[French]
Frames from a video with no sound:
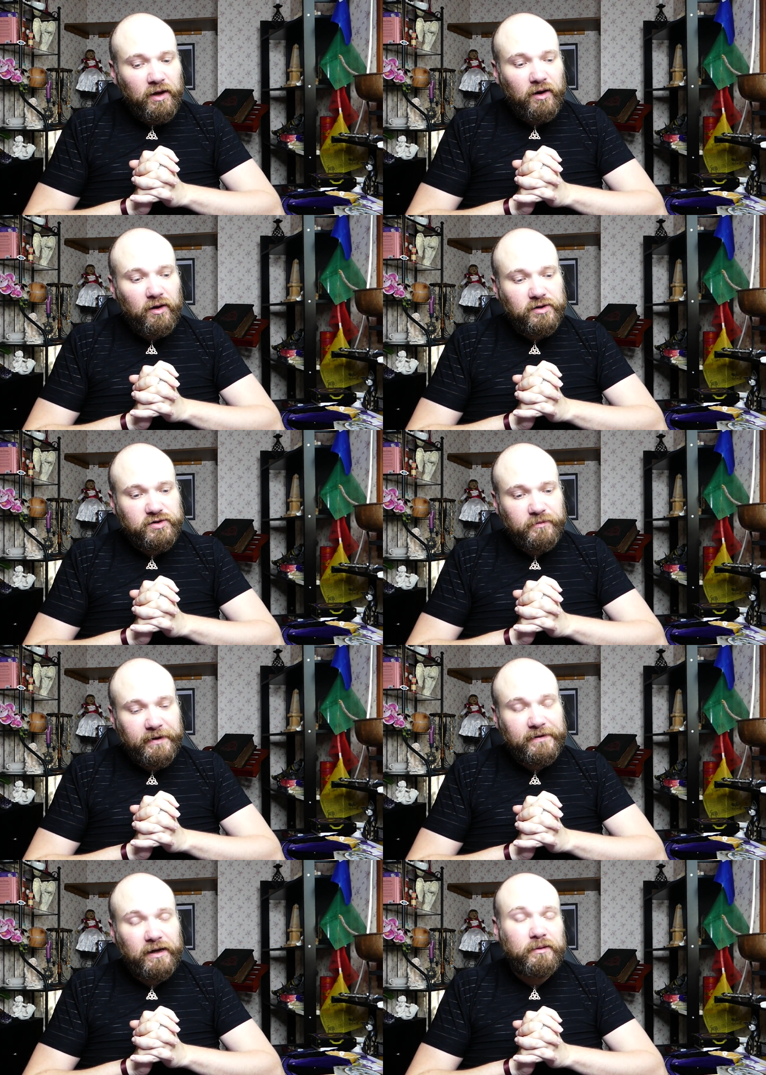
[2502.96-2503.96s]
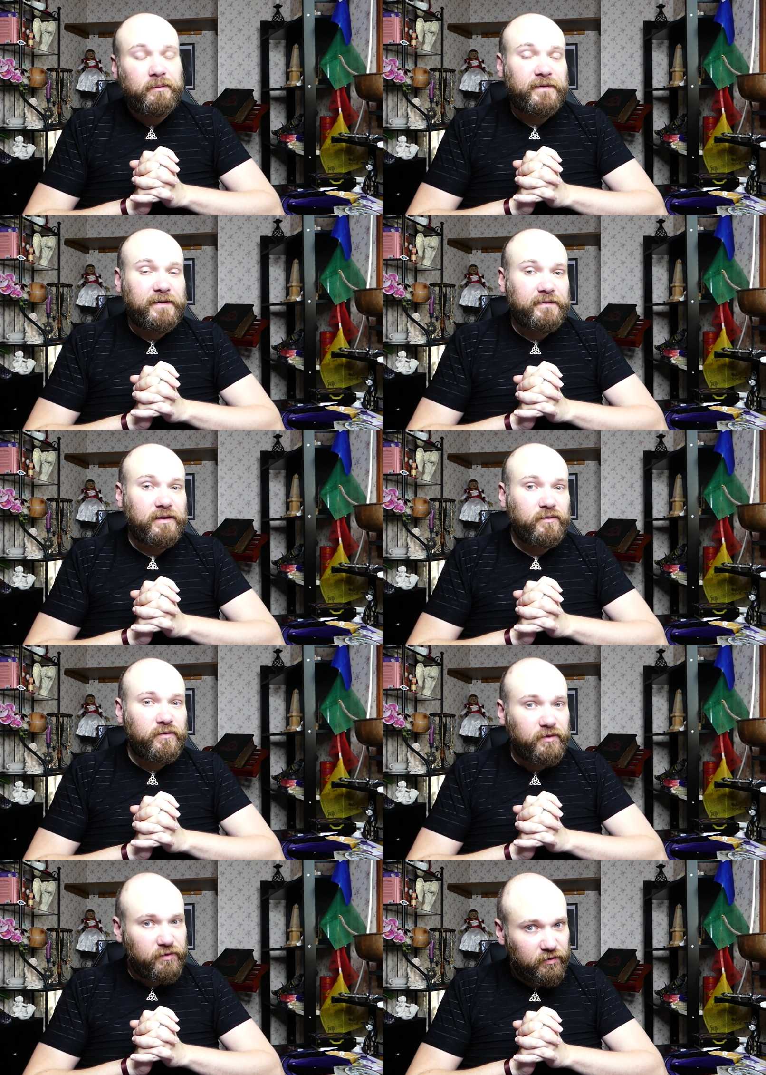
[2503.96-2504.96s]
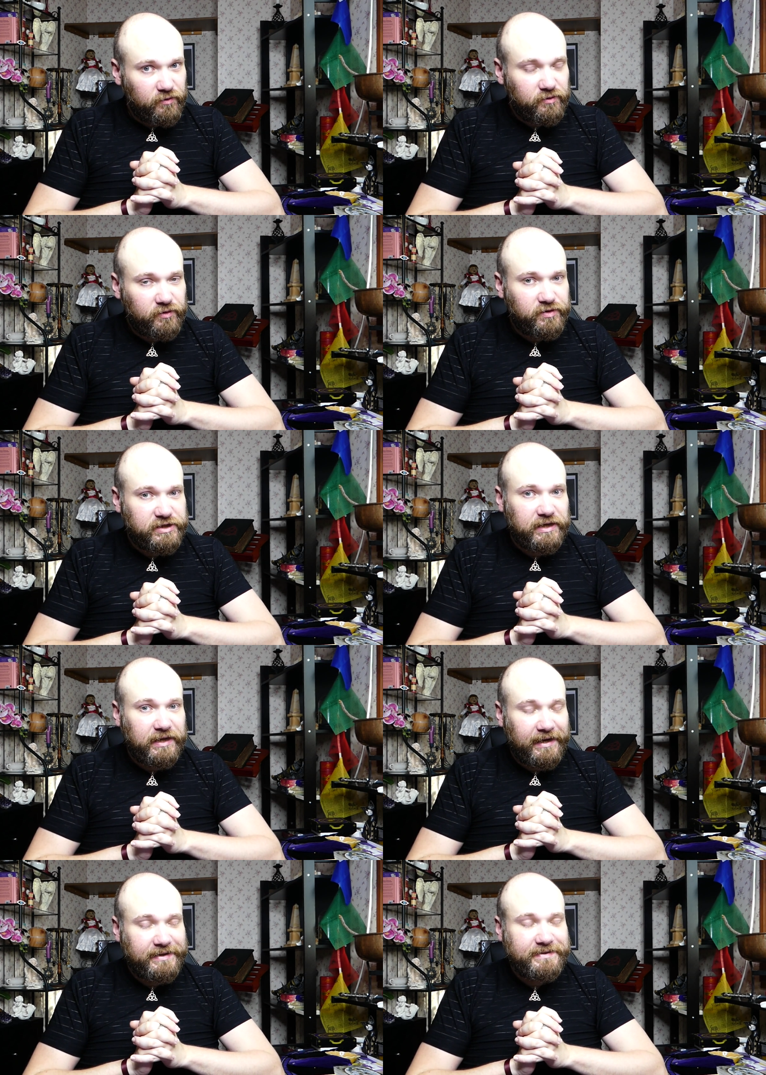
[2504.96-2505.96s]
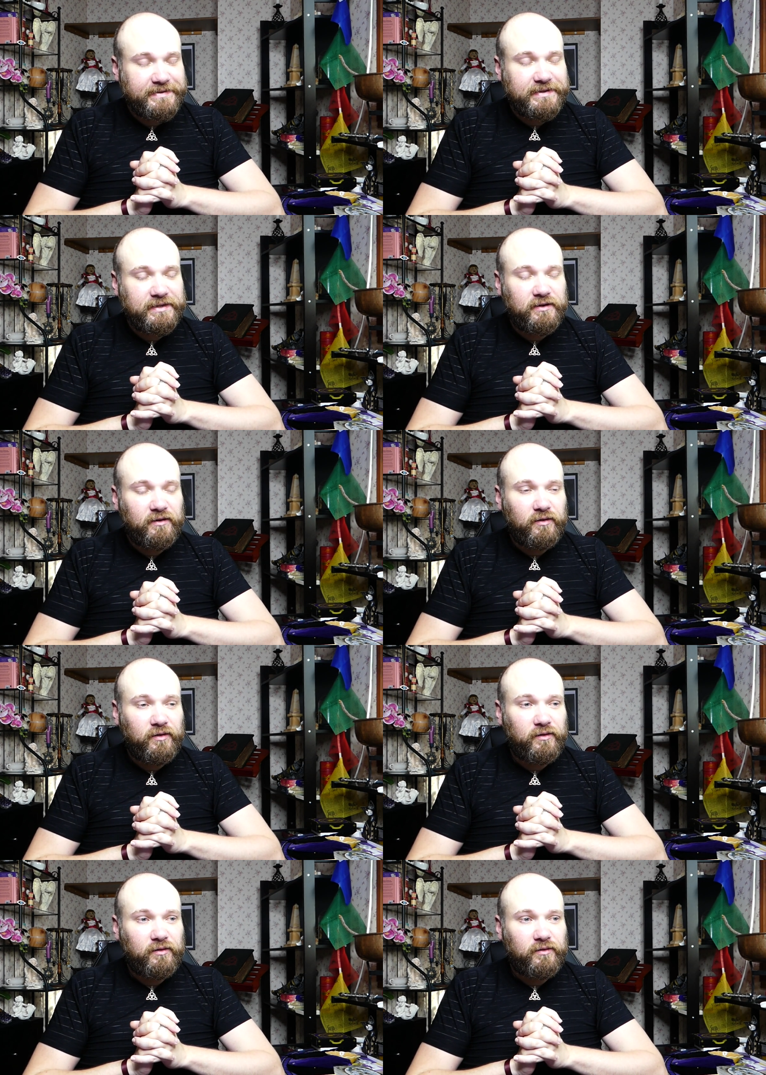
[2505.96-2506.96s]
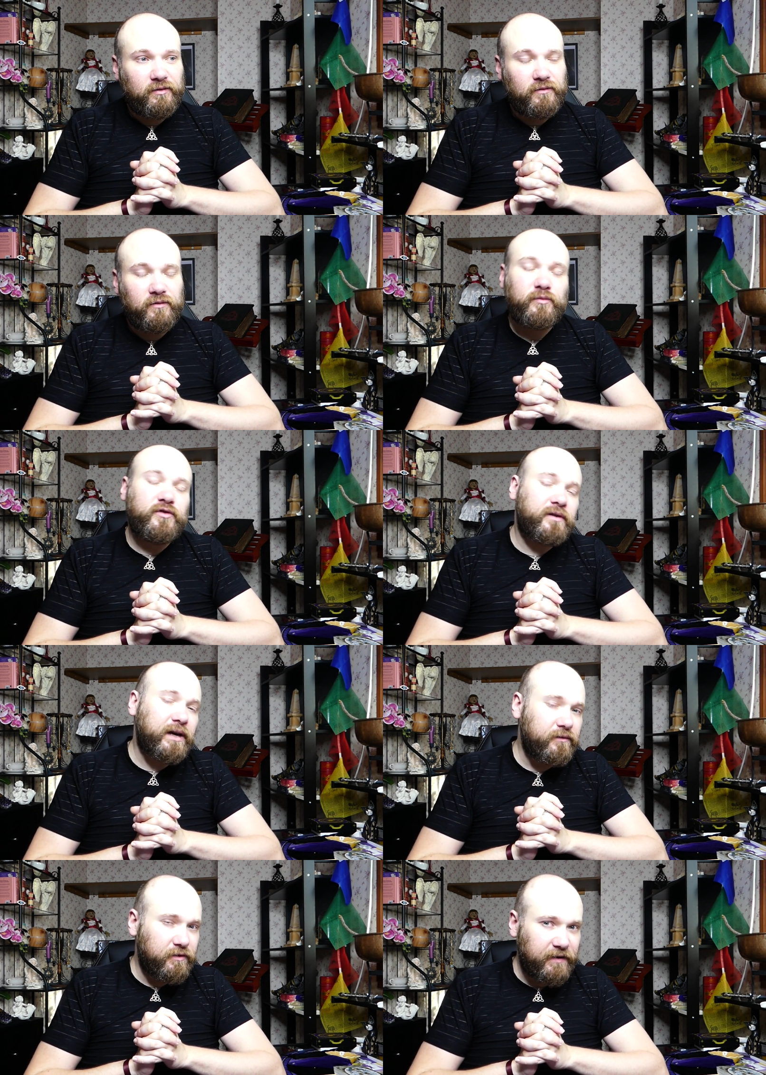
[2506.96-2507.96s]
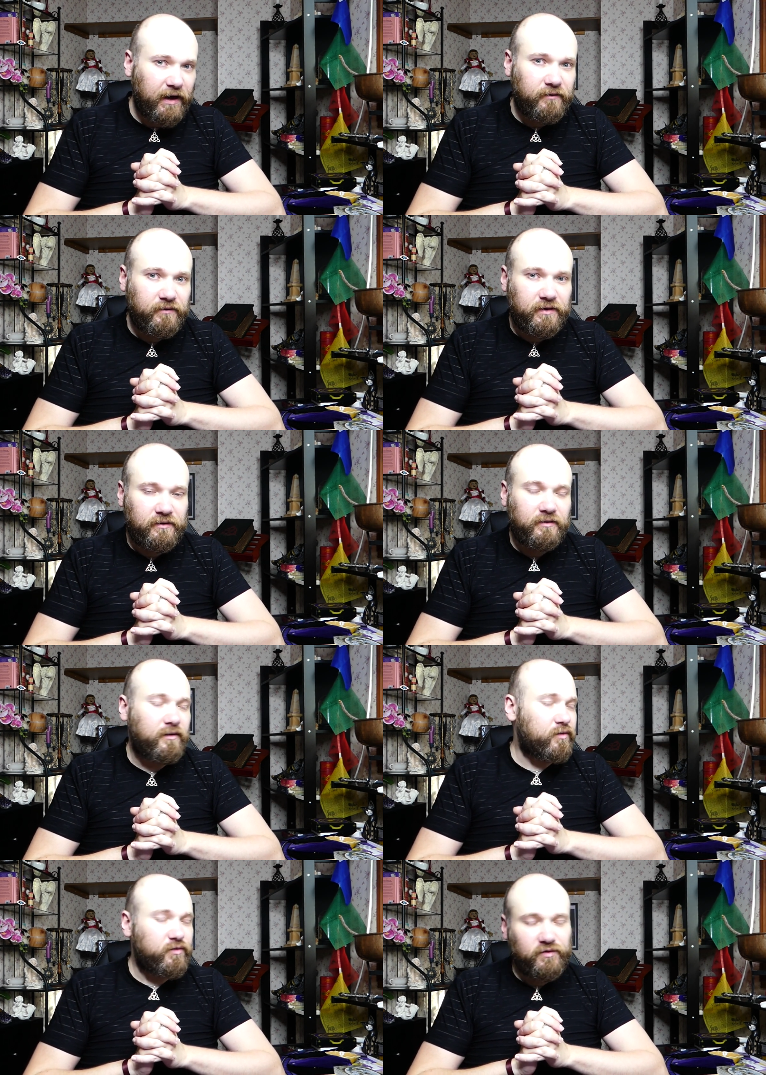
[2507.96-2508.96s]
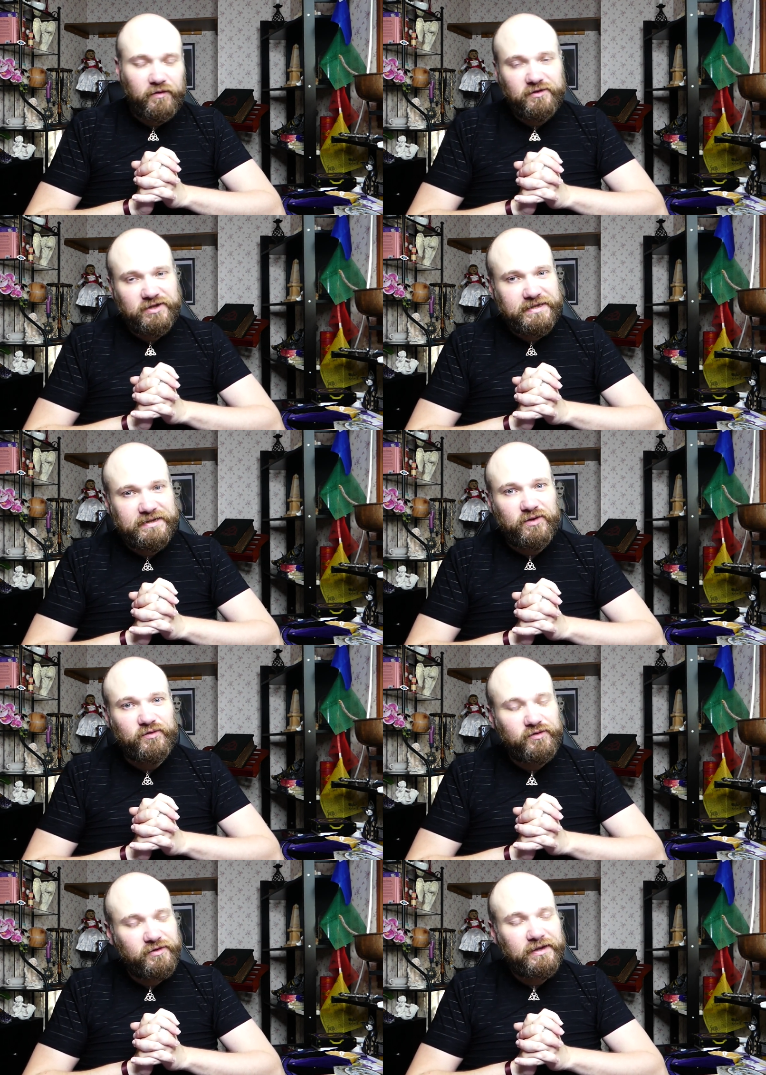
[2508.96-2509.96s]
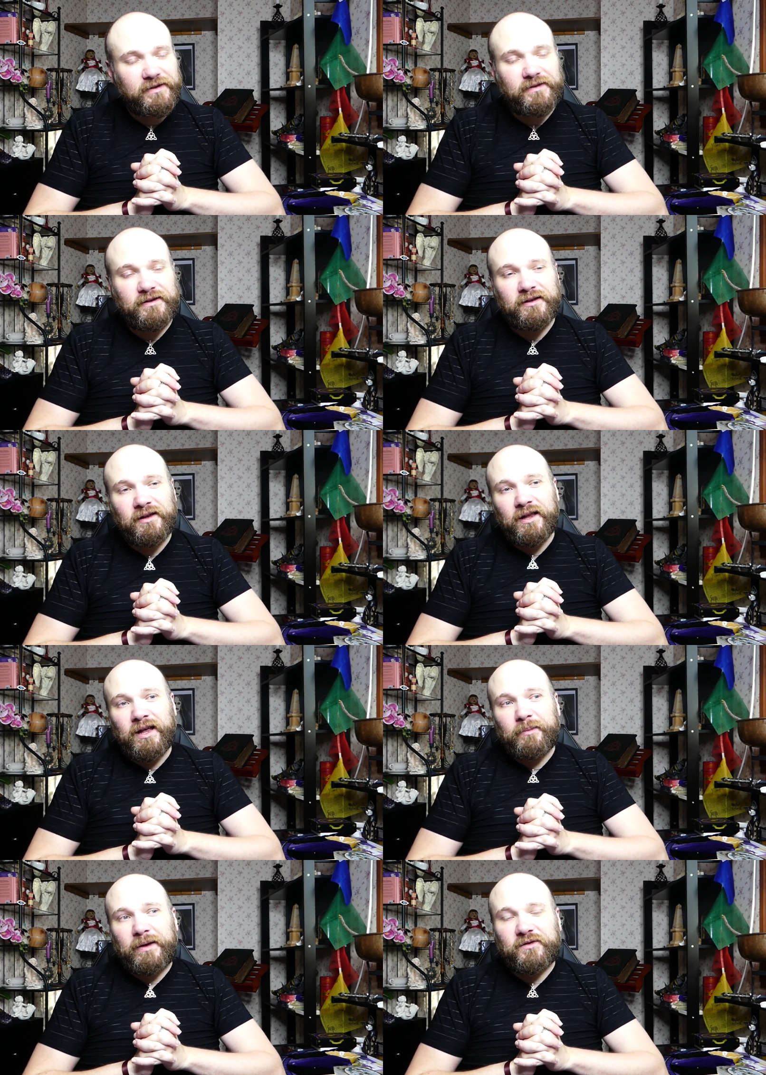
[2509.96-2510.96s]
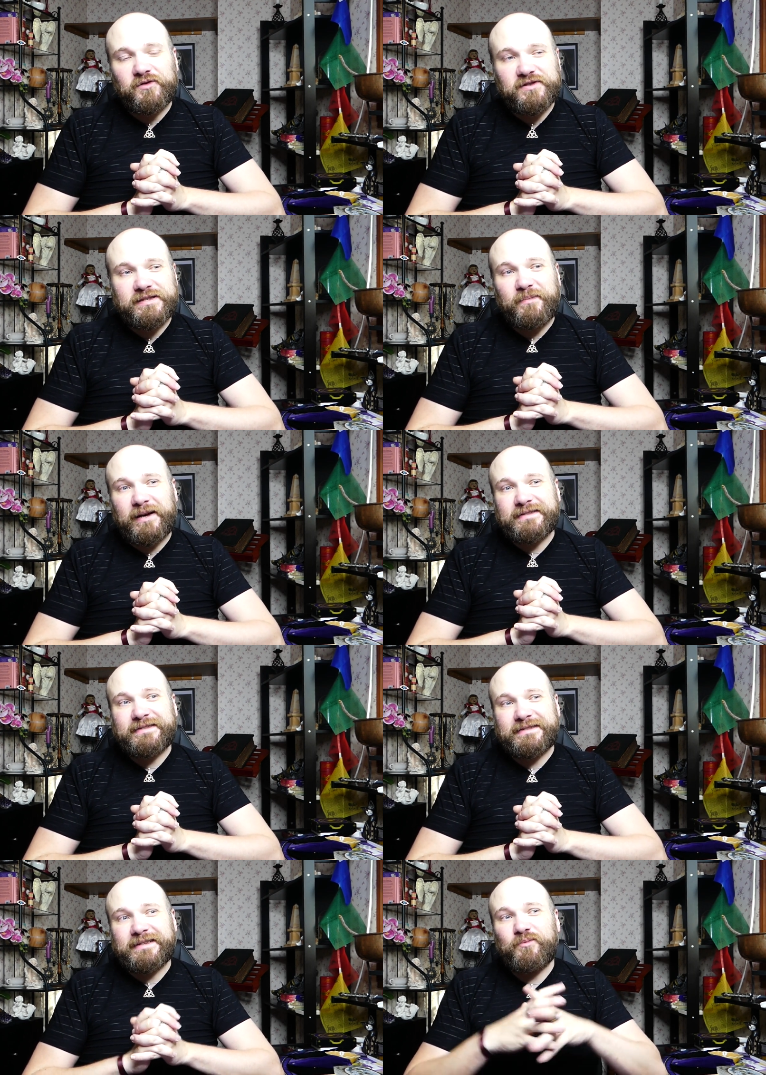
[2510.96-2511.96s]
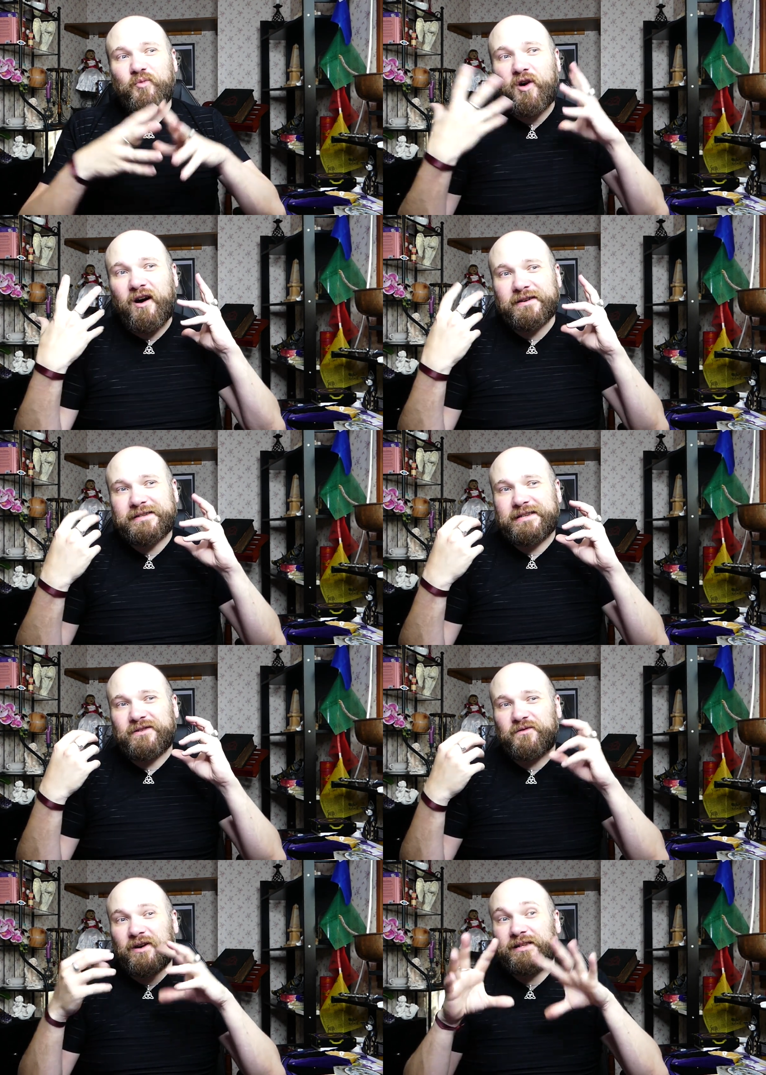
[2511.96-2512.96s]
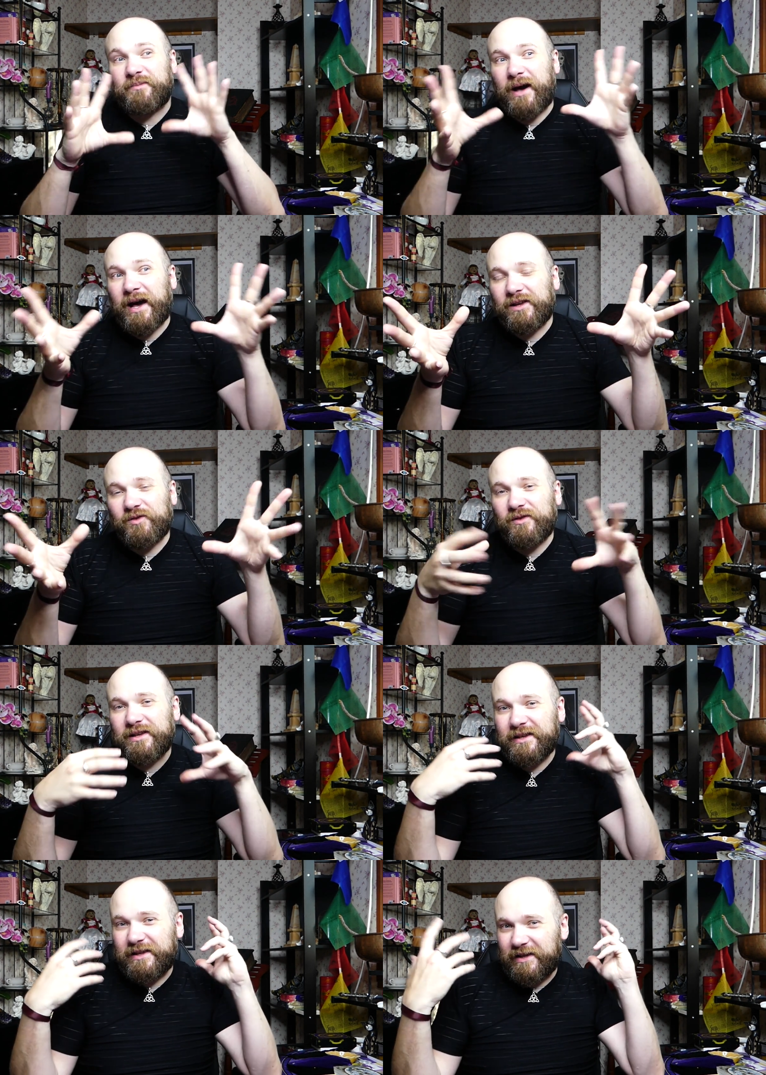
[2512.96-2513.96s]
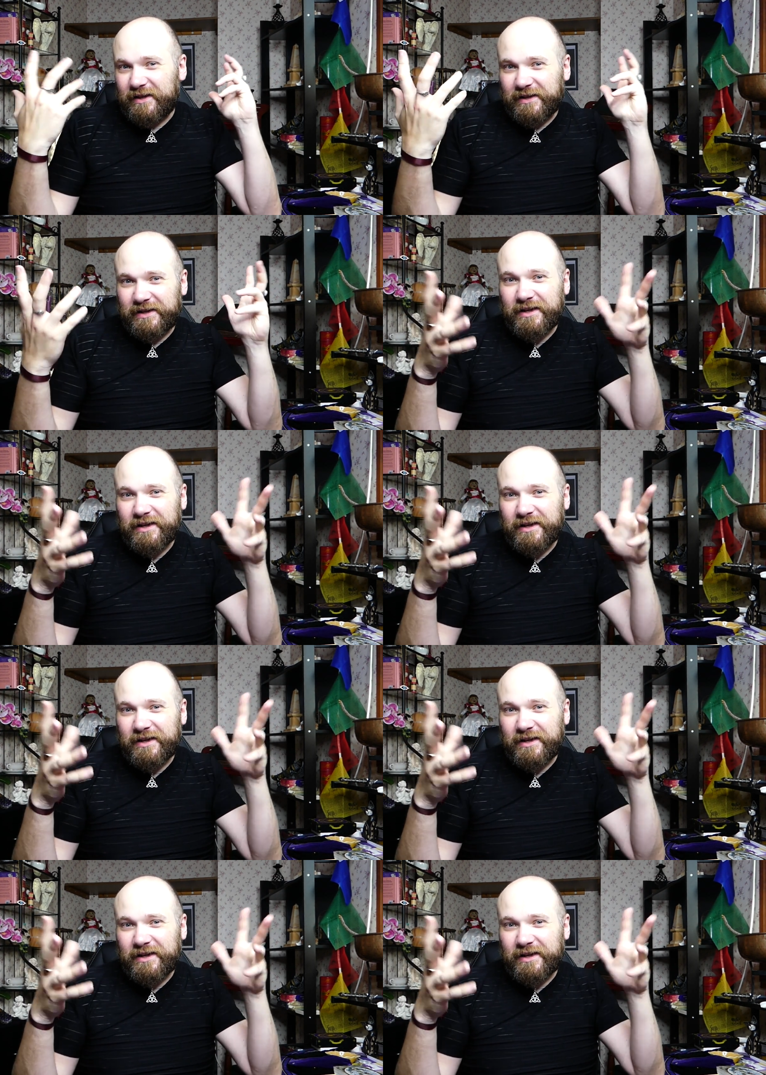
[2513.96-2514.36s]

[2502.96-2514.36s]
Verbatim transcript: Euh, je vous mettrai même certaines photos que j'ai réalisées, euh, vous me donnerez votre avis en toute franchise, en toute honnêteté, parce que je sais pas si c'est moi qui vois des pareils d'Oli, qui,